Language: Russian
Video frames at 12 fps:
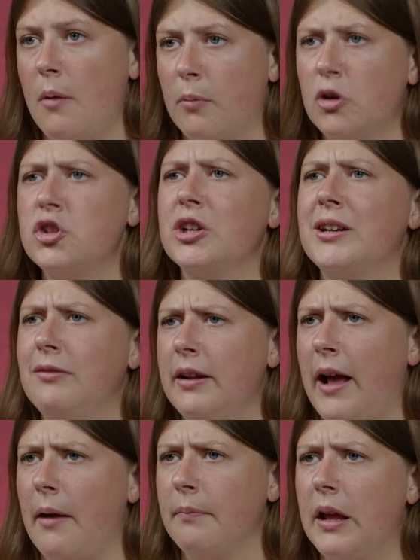Проще
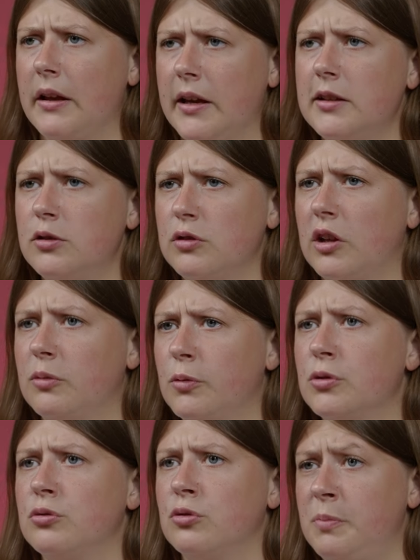говоря, если у нас
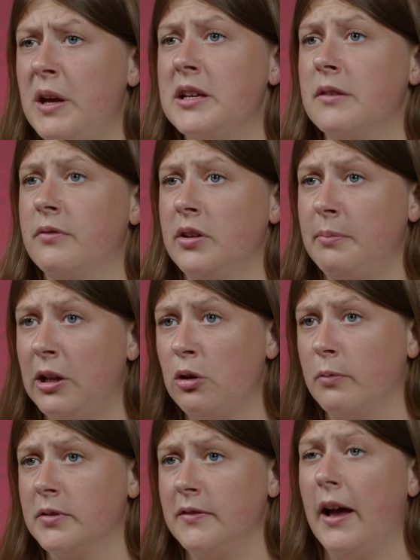будут успехи в
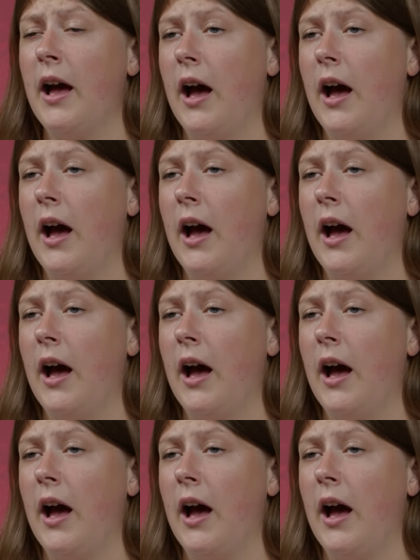рыболовстве,